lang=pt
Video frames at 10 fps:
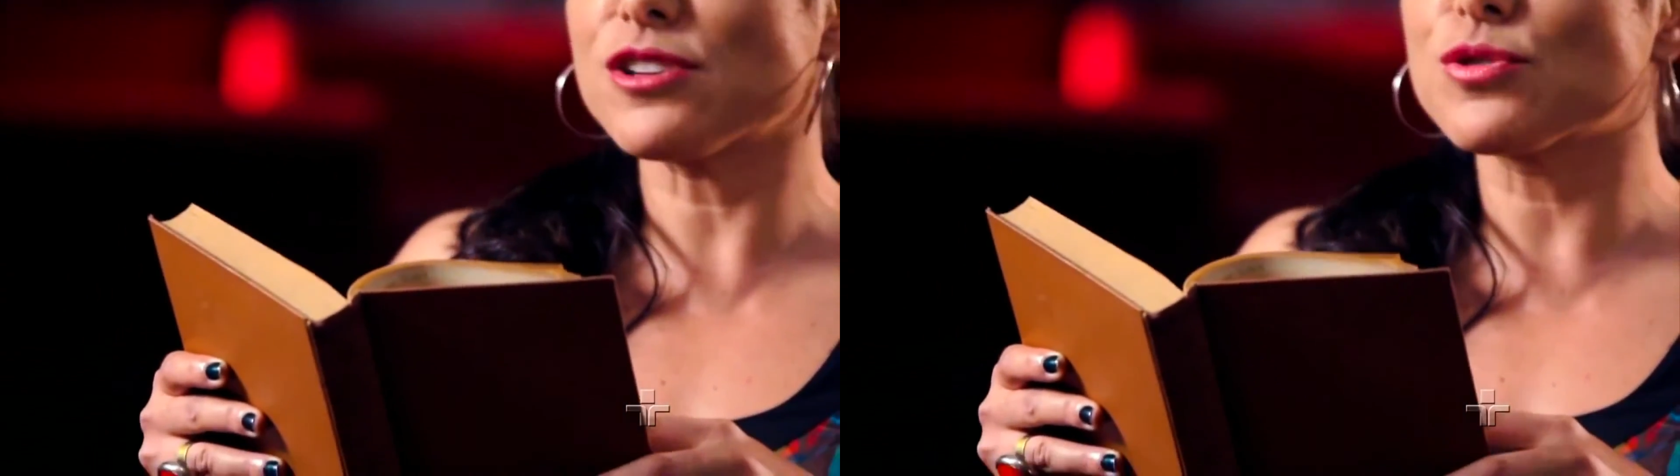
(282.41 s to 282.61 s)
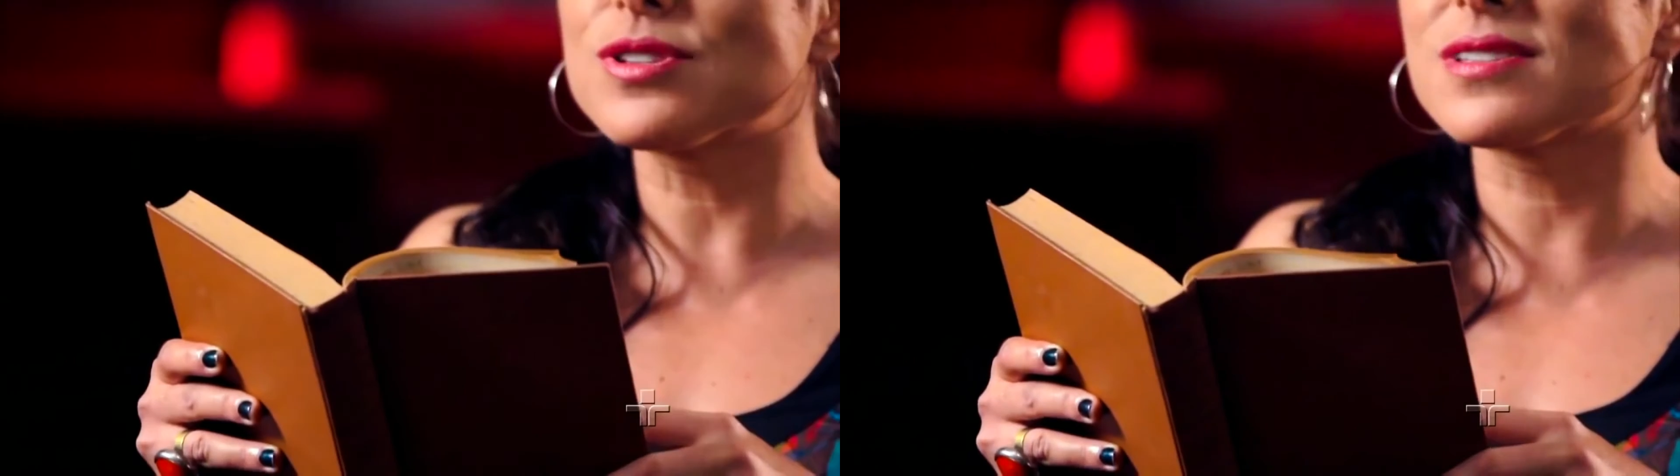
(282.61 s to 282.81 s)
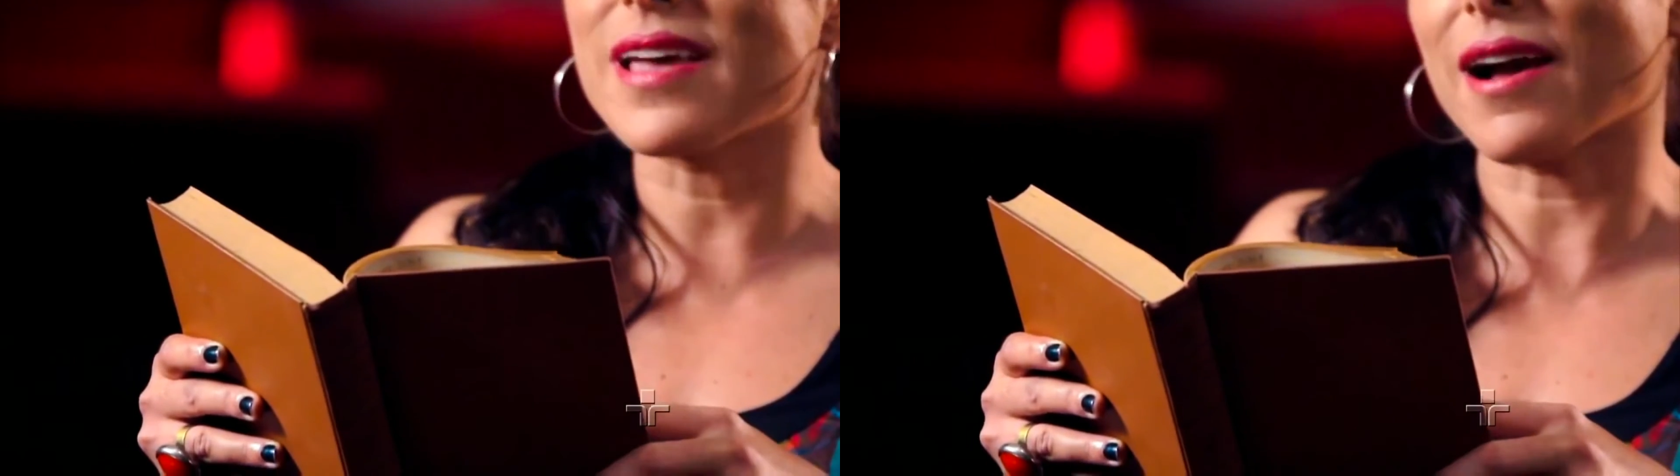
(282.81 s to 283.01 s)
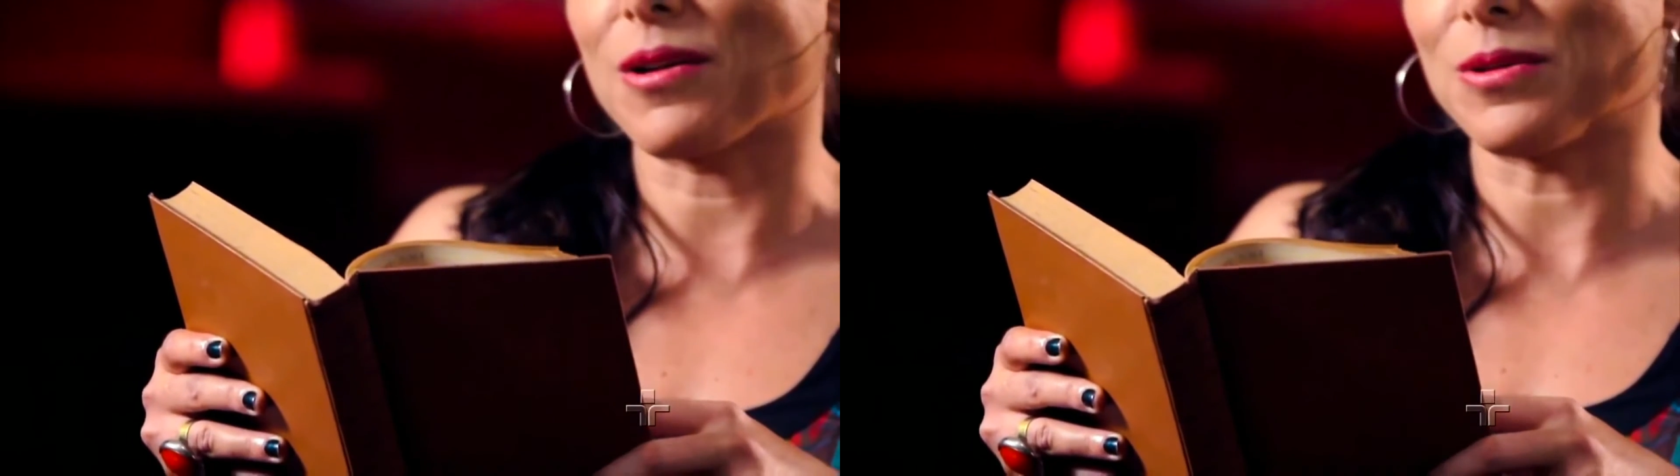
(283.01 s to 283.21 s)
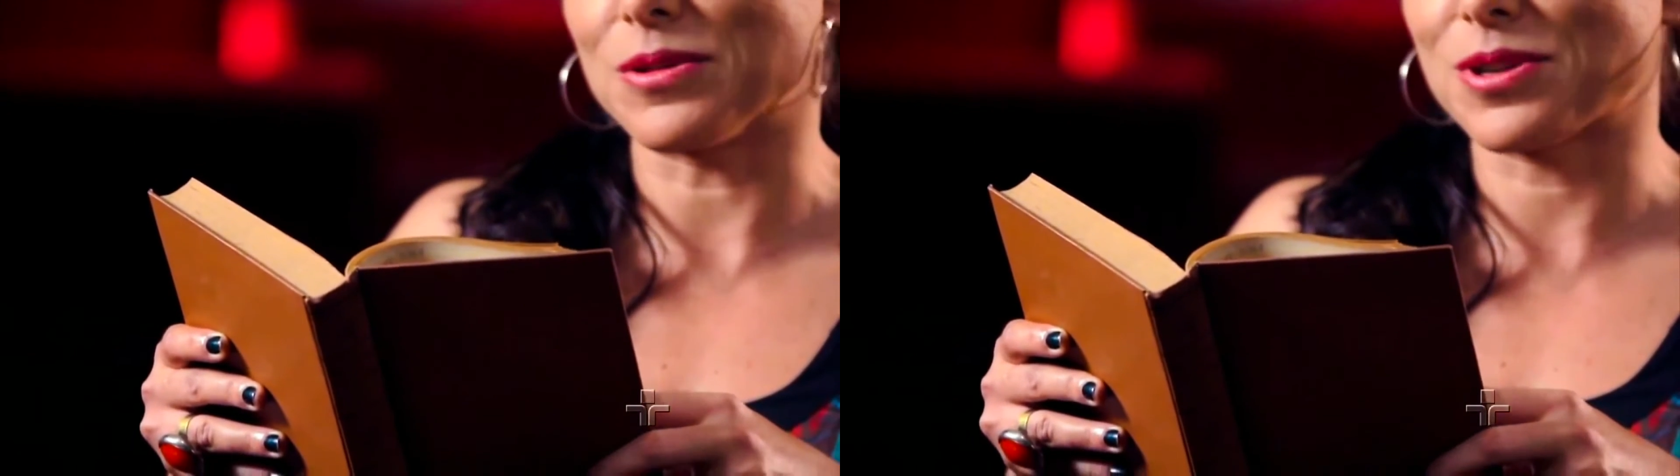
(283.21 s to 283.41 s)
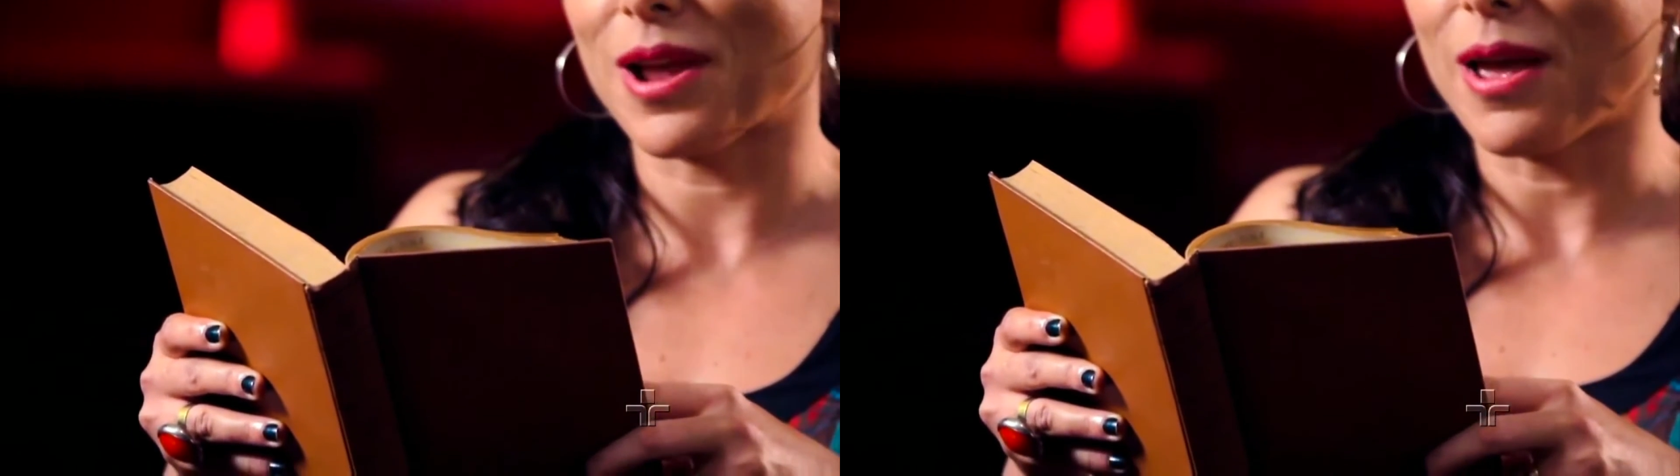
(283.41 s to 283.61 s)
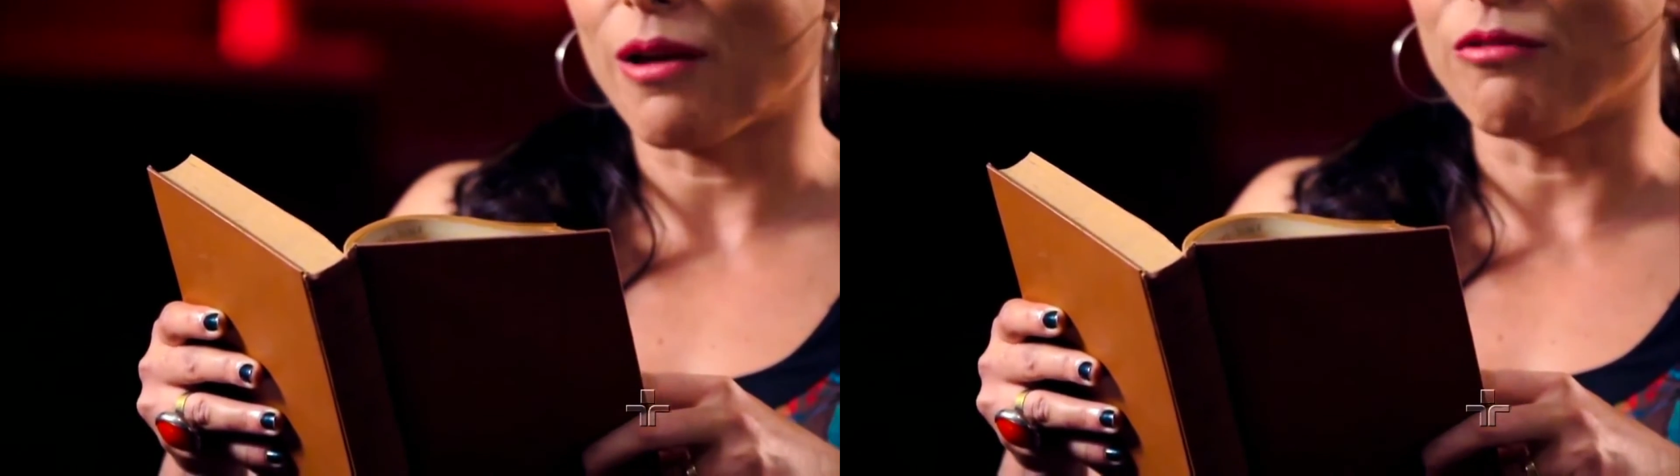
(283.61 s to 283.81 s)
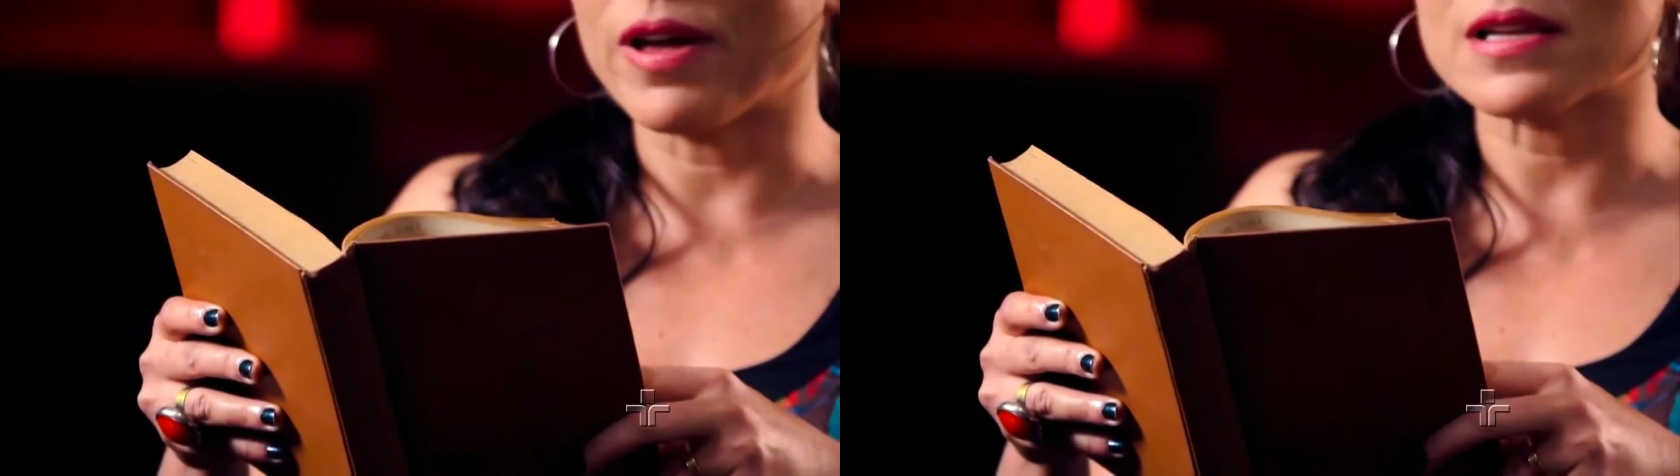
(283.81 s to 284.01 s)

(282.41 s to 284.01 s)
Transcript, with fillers: dos séculos, vela